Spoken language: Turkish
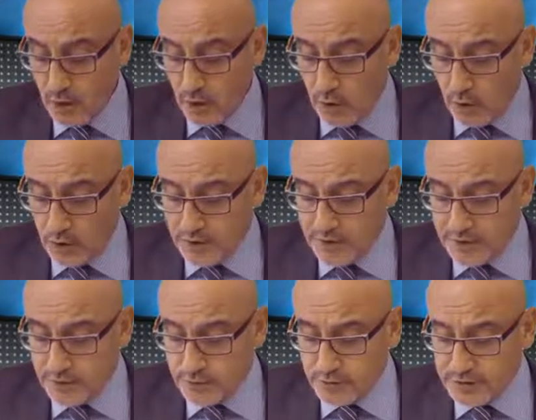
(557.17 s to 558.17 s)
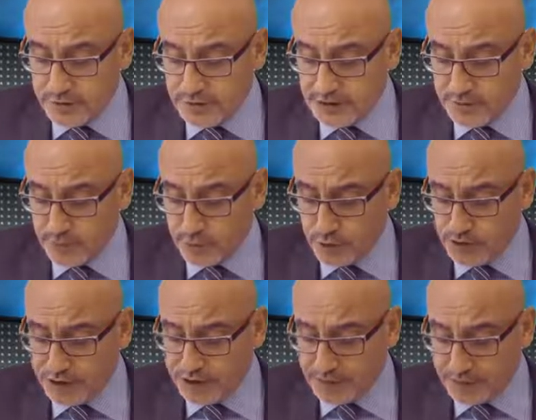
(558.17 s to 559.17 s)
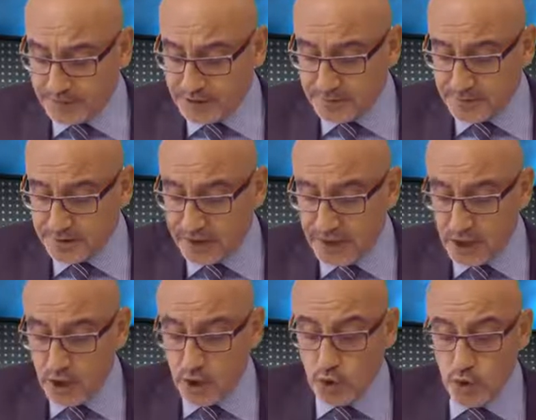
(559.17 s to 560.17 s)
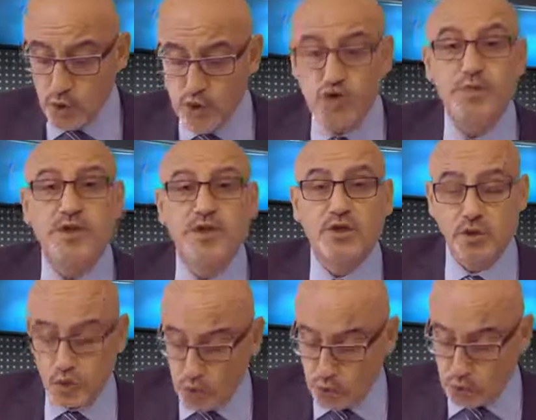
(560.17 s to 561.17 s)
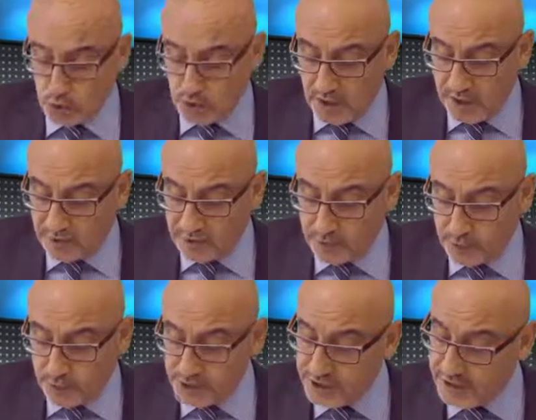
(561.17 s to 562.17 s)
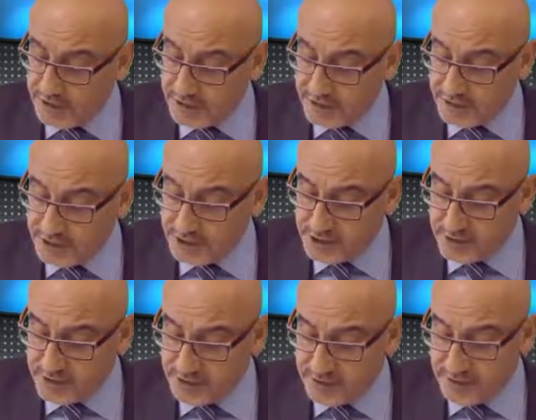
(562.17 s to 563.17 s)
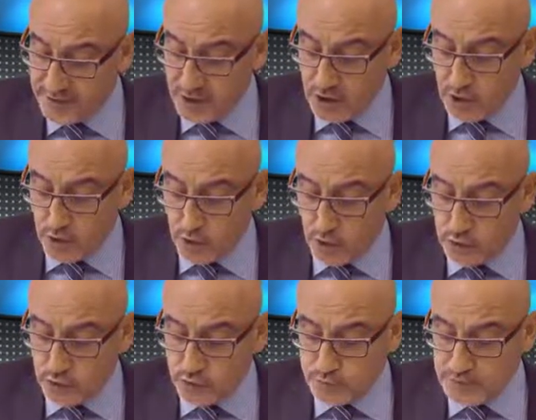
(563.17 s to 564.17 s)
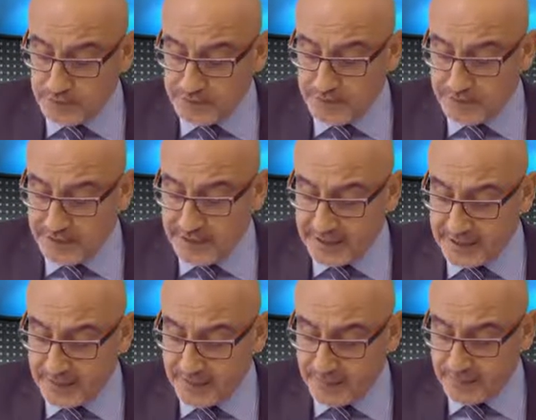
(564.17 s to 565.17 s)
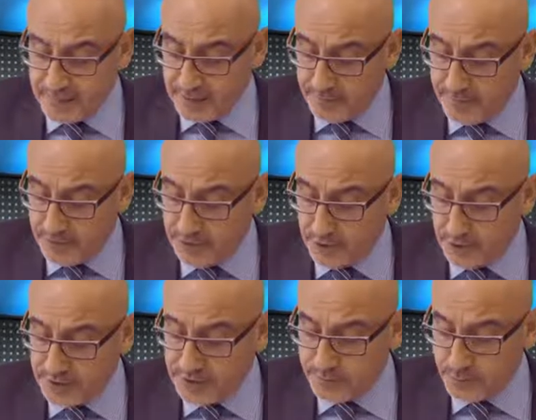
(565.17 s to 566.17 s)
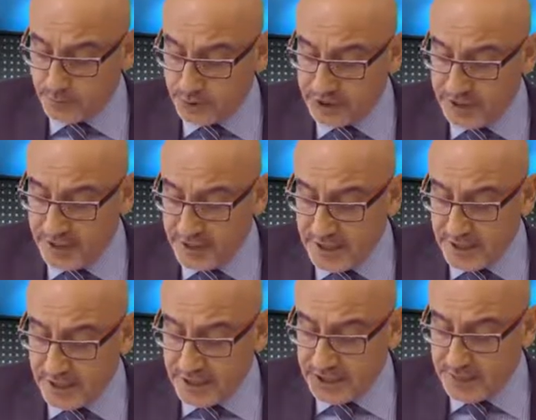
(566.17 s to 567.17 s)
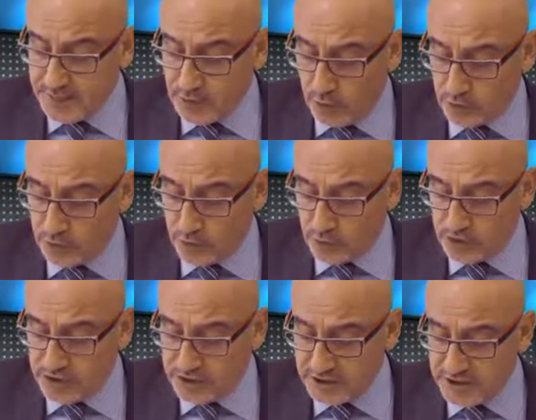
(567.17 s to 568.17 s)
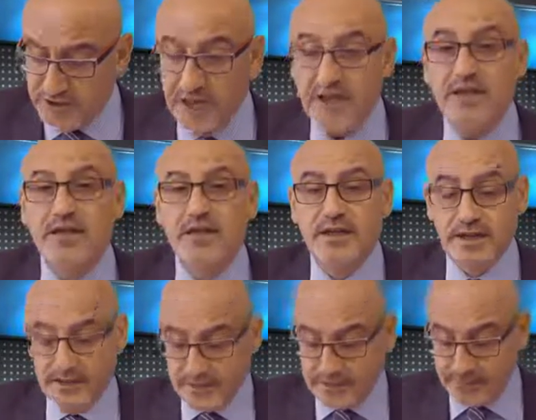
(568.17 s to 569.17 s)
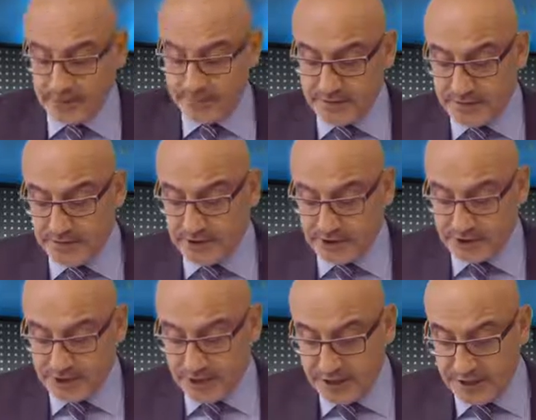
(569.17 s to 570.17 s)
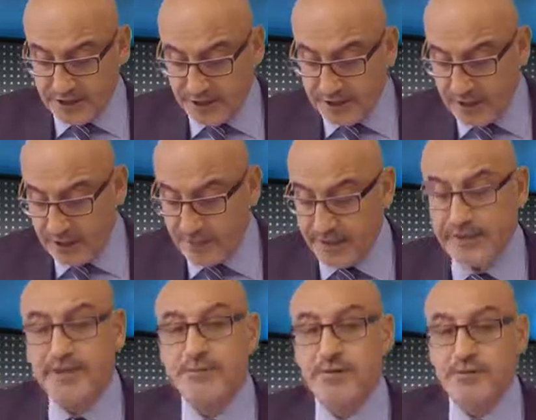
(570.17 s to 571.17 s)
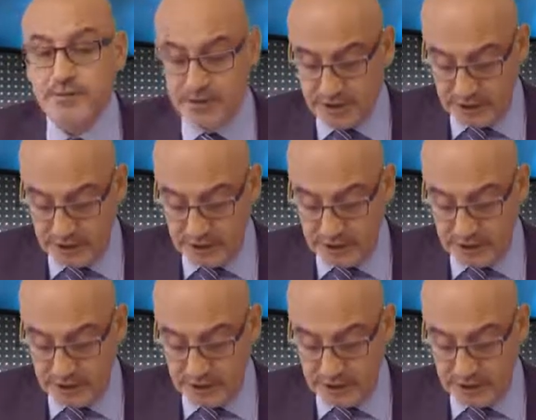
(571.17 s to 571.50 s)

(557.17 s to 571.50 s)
Orta Anadolu Gelişim Projesi kapsamında 3306 proje hayata geçirilecek. 35 milyara mal olacak proje 2019 yılında tamamlanacak şeklinde haber yapılmış.